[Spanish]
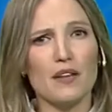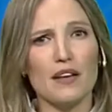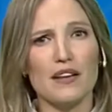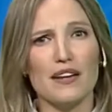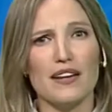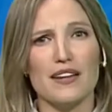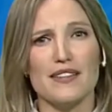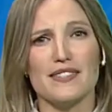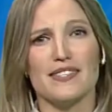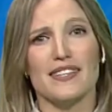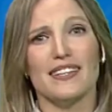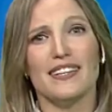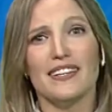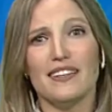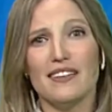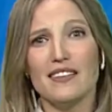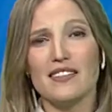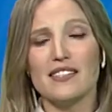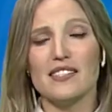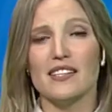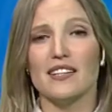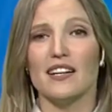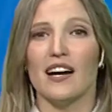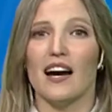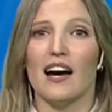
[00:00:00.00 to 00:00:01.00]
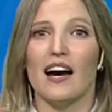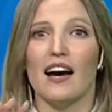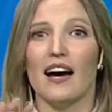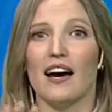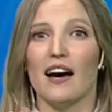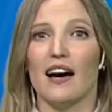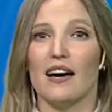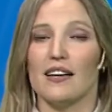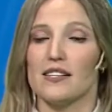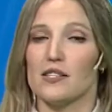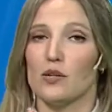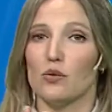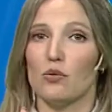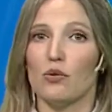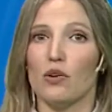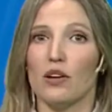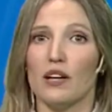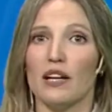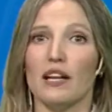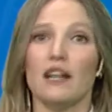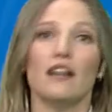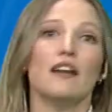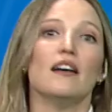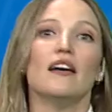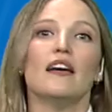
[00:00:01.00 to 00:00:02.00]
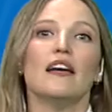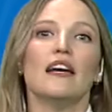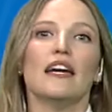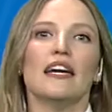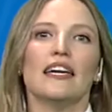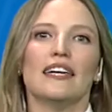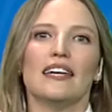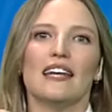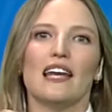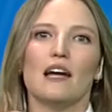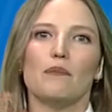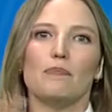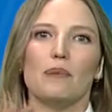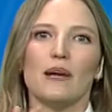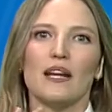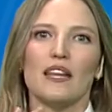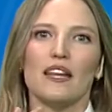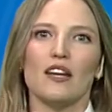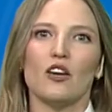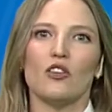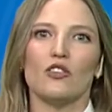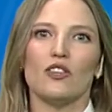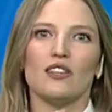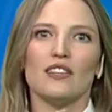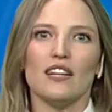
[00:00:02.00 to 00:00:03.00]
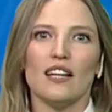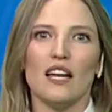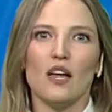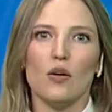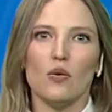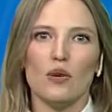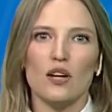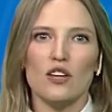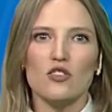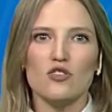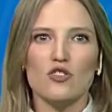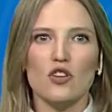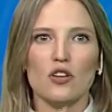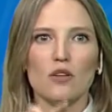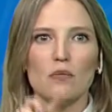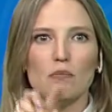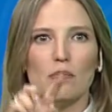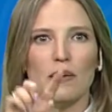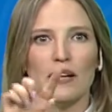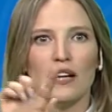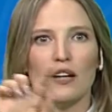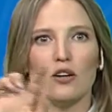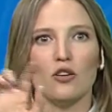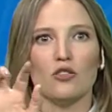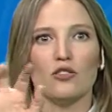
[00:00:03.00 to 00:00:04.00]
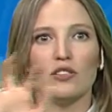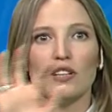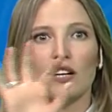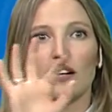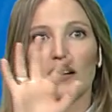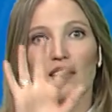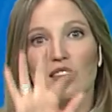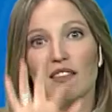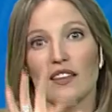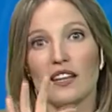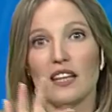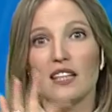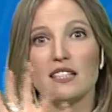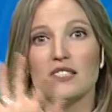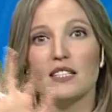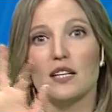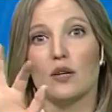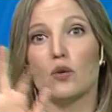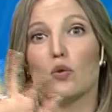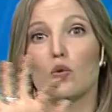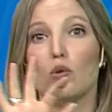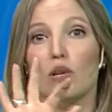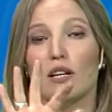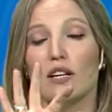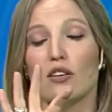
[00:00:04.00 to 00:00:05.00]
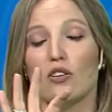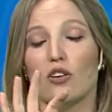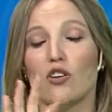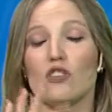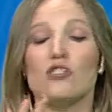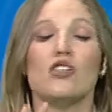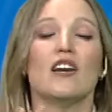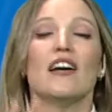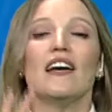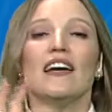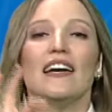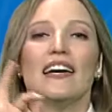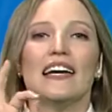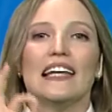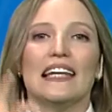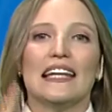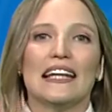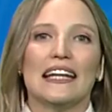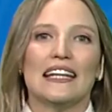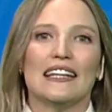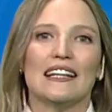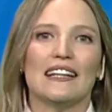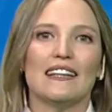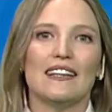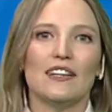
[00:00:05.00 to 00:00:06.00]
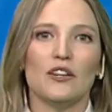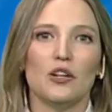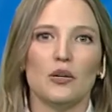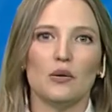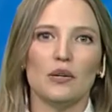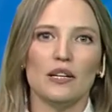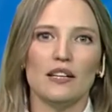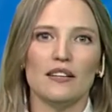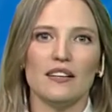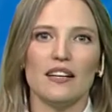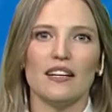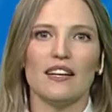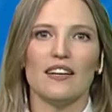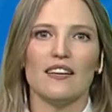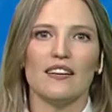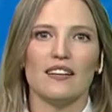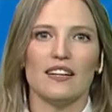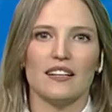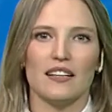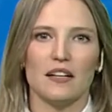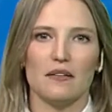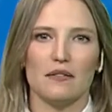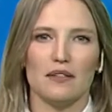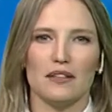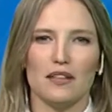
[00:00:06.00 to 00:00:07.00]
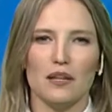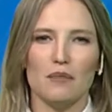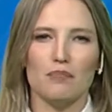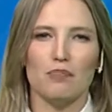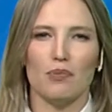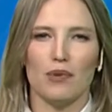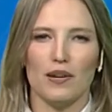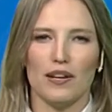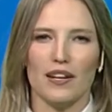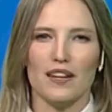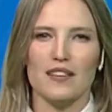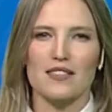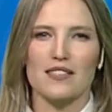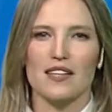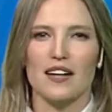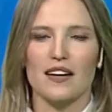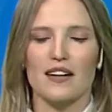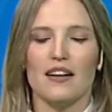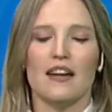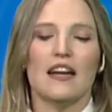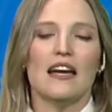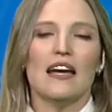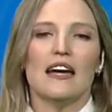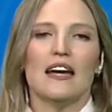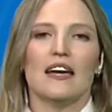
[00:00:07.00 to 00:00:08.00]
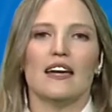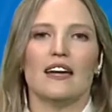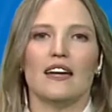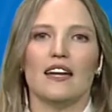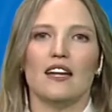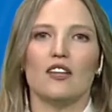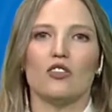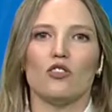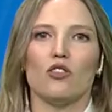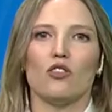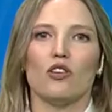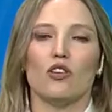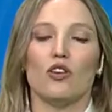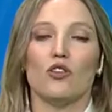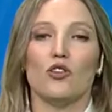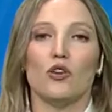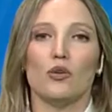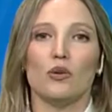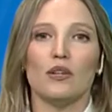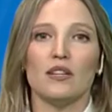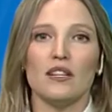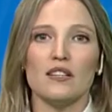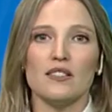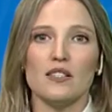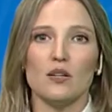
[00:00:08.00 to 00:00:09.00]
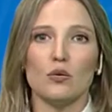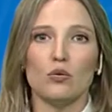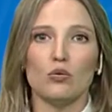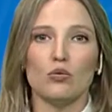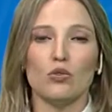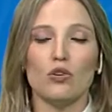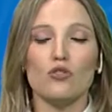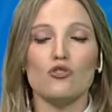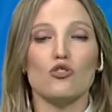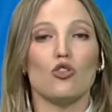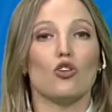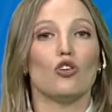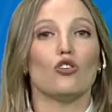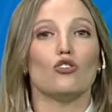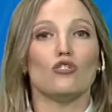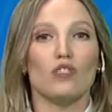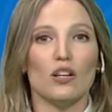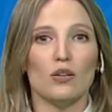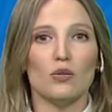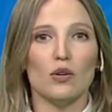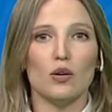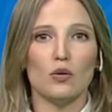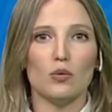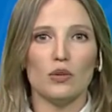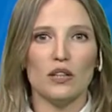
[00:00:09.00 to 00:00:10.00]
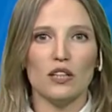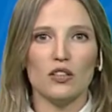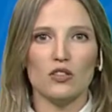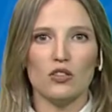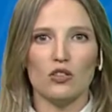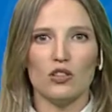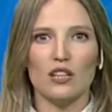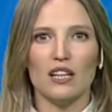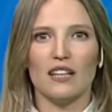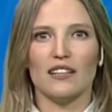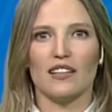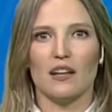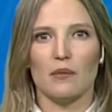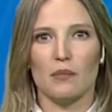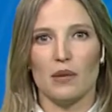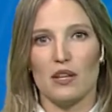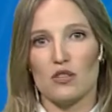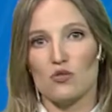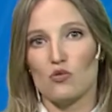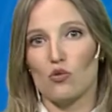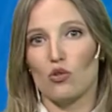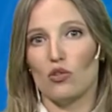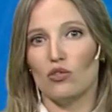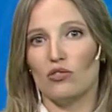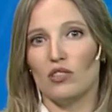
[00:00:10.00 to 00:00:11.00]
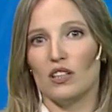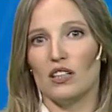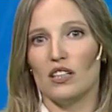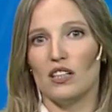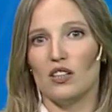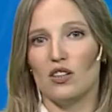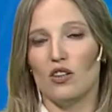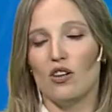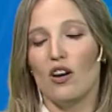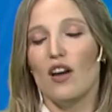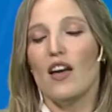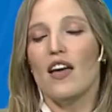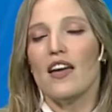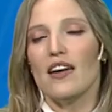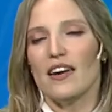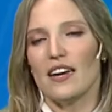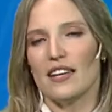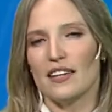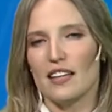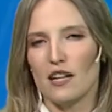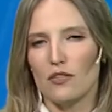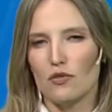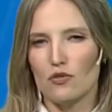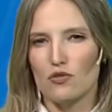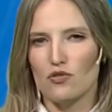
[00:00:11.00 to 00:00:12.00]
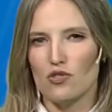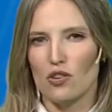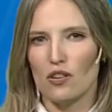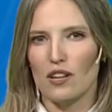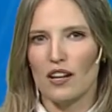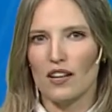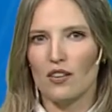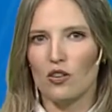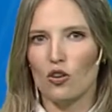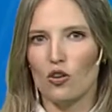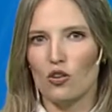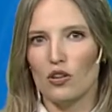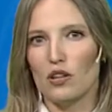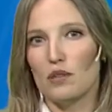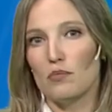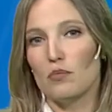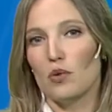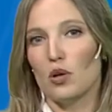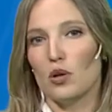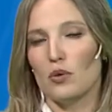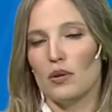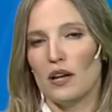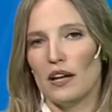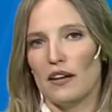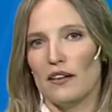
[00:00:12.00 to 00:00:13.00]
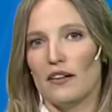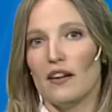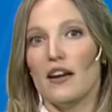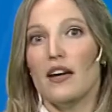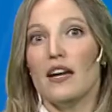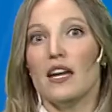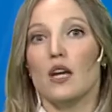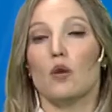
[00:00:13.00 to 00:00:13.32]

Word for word: es irse a hacer un reel y en la parte donde está la duración van a encontrar tres circulitos, eligen el de 90 y directamente pueden hacer eh, esto de los 90 segundos contando alguna historia que también es un contenido que está funcionando y muy bien.